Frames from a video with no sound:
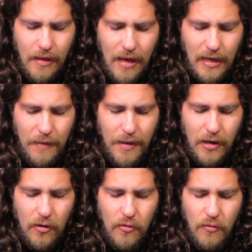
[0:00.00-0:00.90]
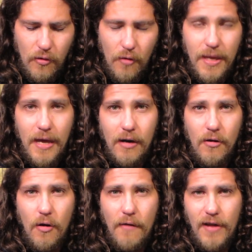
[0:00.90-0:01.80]
acabar con un
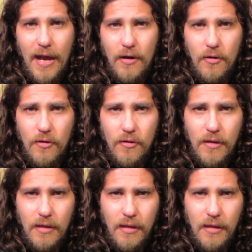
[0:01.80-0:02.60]
gobierno afgano